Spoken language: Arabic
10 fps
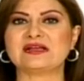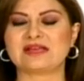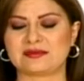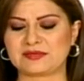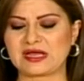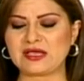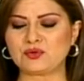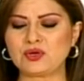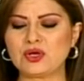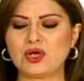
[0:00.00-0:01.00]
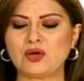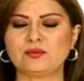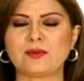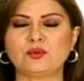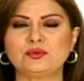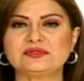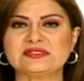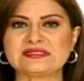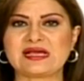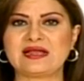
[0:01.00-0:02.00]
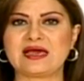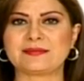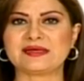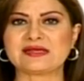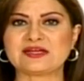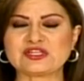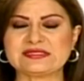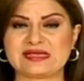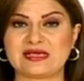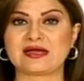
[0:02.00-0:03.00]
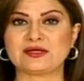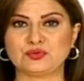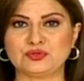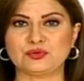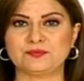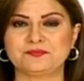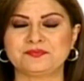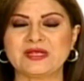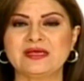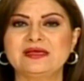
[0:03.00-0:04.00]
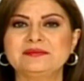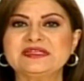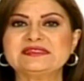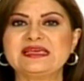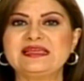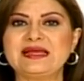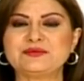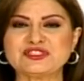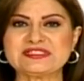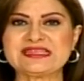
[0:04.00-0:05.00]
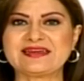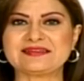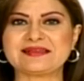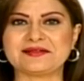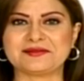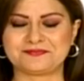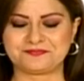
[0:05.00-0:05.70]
أكثر من غيره هو مولود 9 ل 14 حزيران يونيو ننتقل لبرج السرطان